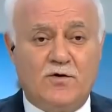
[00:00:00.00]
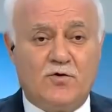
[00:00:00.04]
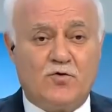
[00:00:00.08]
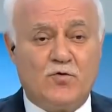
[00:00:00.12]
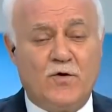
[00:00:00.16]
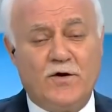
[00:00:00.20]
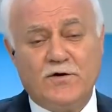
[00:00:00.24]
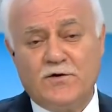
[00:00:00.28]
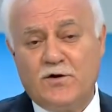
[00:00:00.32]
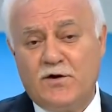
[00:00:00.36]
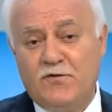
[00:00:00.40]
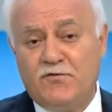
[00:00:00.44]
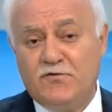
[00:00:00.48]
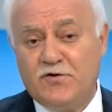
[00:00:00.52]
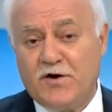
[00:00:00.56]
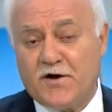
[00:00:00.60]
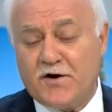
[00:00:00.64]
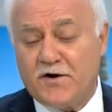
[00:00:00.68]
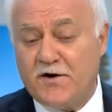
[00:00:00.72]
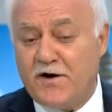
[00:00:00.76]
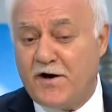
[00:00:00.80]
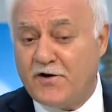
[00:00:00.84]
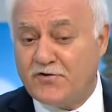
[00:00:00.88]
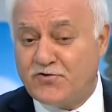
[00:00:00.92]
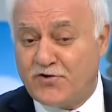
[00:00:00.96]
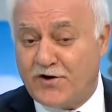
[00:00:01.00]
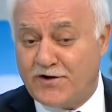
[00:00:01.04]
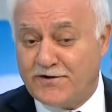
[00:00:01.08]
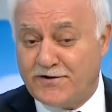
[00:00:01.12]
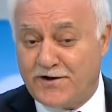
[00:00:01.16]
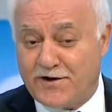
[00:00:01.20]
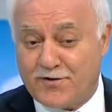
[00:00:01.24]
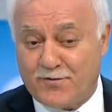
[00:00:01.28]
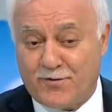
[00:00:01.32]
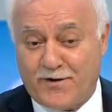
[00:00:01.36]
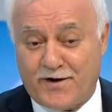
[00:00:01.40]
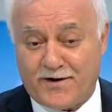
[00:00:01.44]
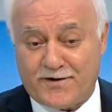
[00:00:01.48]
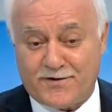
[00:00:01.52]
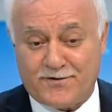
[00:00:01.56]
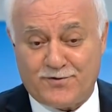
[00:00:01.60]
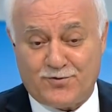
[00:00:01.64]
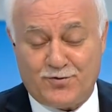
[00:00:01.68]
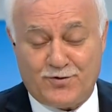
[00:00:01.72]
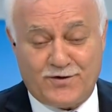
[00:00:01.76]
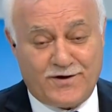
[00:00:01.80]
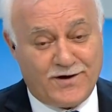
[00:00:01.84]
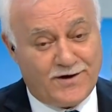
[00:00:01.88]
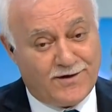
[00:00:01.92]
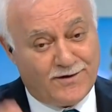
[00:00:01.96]
Şu anda iftarını açanlar var
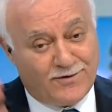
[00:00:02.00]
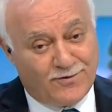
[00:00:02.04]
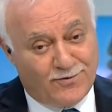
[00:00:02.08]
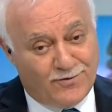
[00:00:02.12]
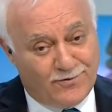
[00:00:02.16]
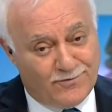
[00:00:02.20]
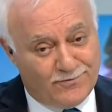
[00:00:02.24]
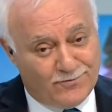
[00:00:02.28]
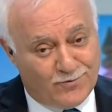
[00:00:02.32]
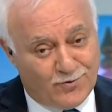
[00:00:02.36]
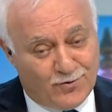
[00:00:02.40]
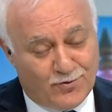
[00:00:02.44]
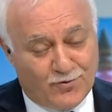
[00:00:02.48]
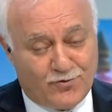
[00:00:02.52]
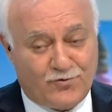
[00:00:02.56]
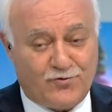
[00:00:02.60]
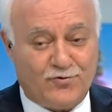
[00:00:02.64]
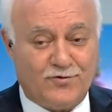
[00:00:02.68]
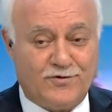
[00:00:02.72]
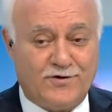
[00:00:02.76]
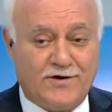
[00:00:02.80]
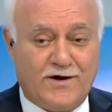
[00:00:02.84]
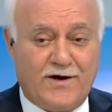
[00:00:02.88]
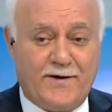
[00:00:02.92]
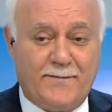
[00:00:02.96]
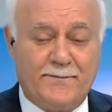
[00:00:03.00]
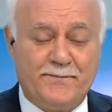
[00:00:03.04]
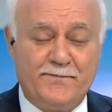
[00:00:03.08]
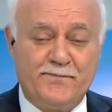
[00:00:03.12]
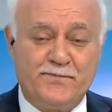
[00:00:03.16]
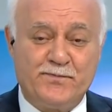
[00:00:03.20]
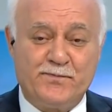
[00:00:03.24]
Türkiye'nin doğusunda.